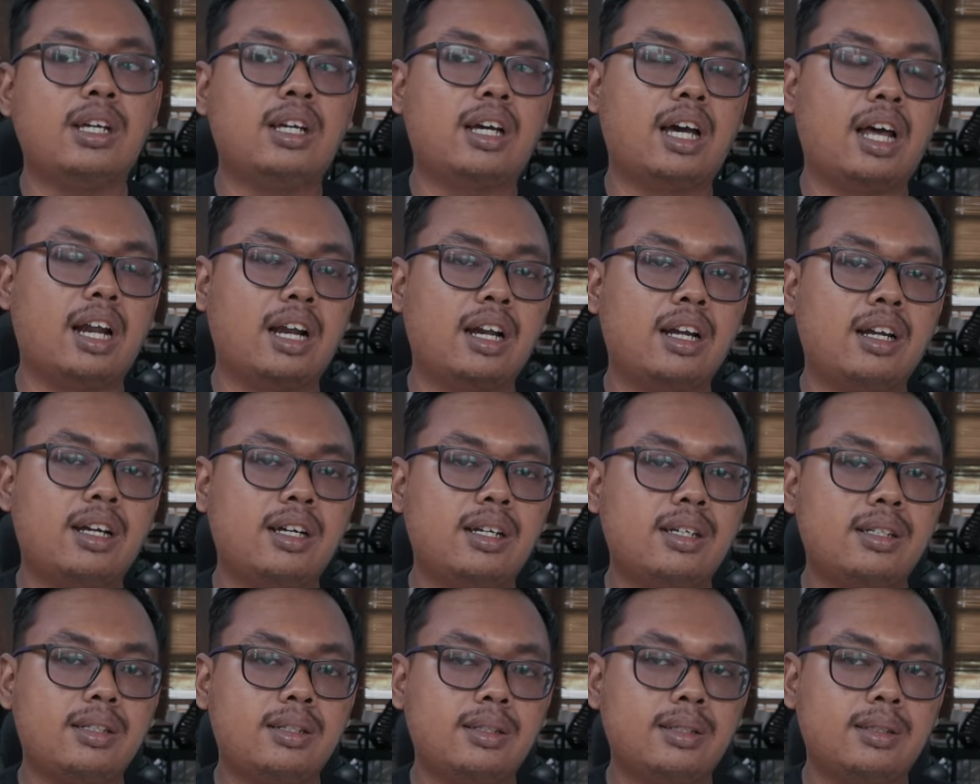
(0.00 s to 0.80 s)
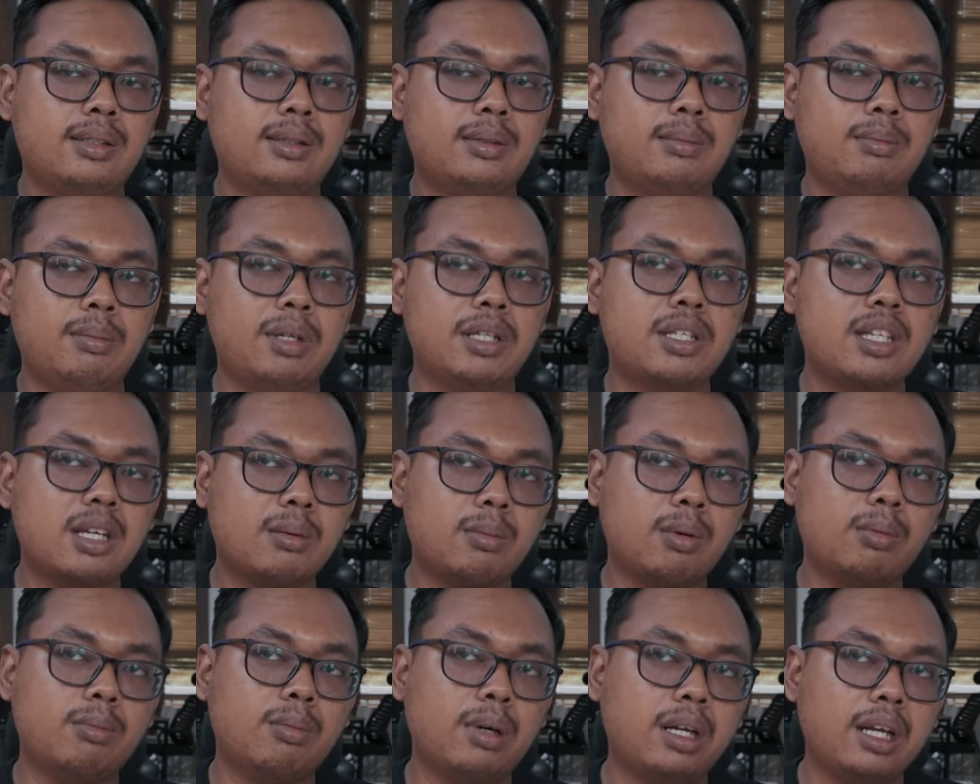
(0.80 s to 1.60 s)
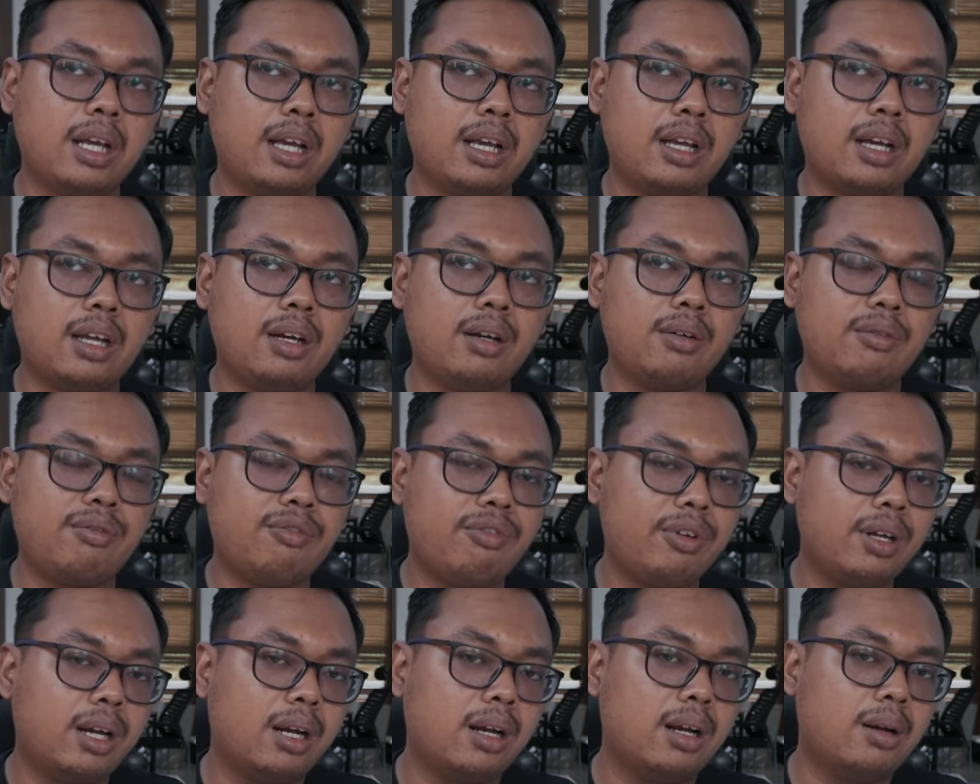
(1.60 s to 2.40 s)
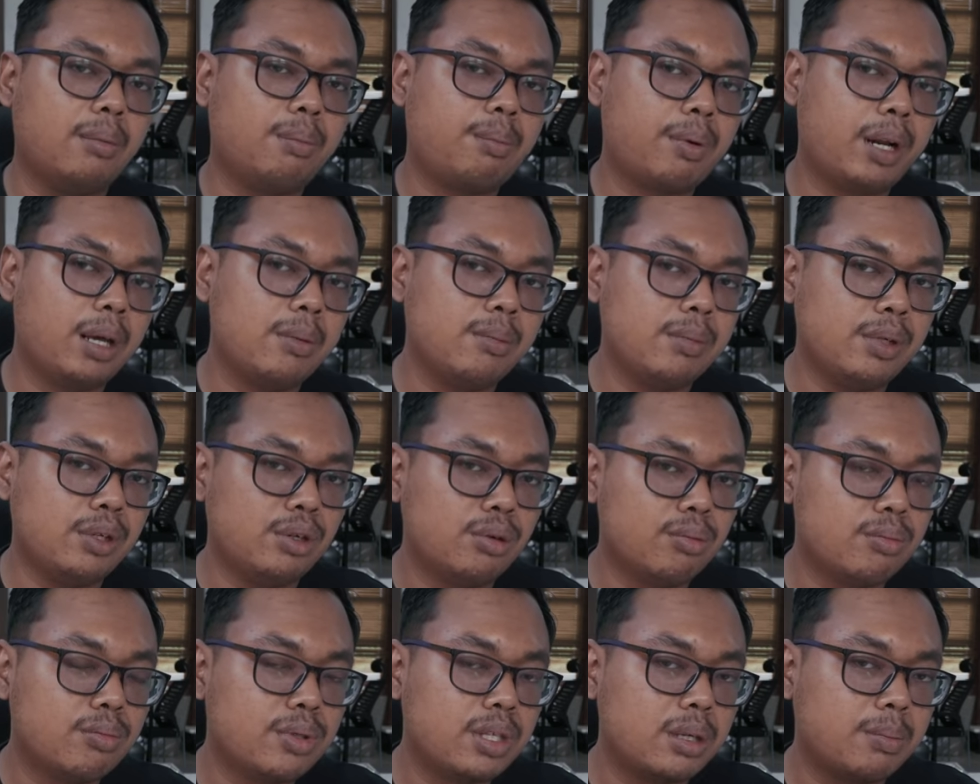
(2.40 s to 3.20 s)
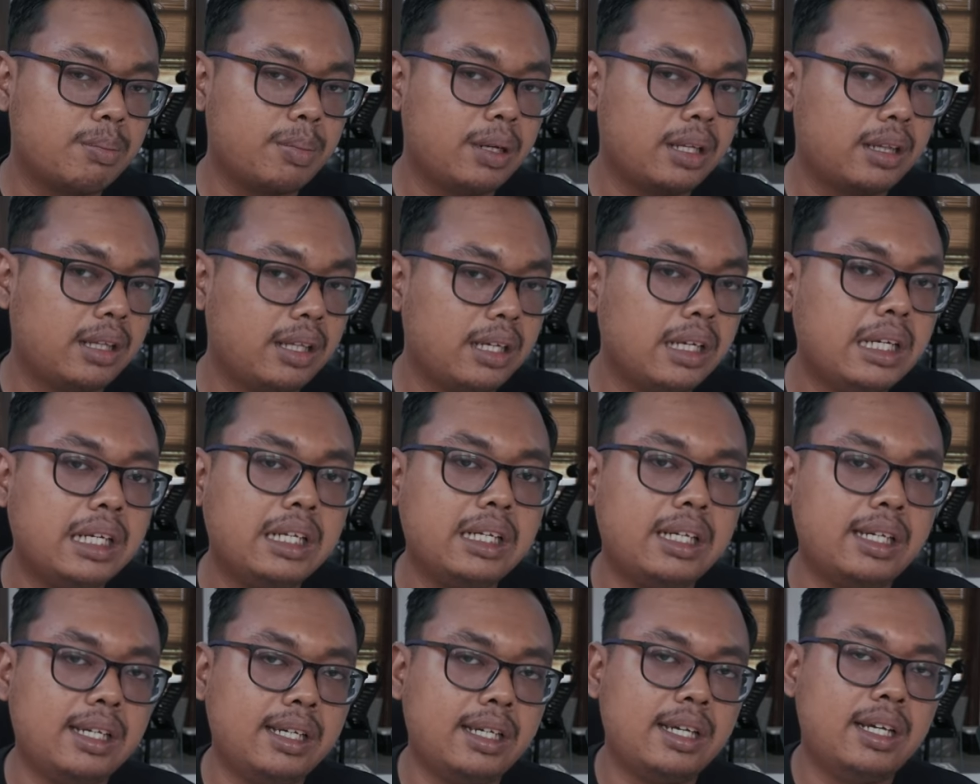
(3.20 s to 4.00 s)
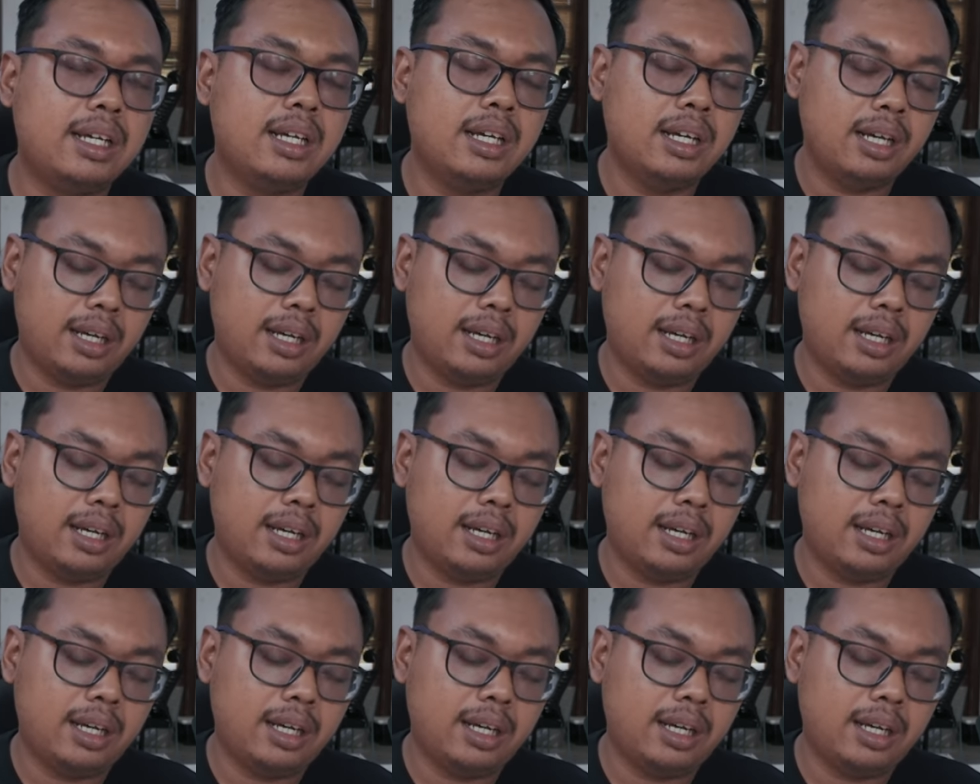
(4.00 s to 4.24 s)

Karena bisa memberikan feel premium seperti di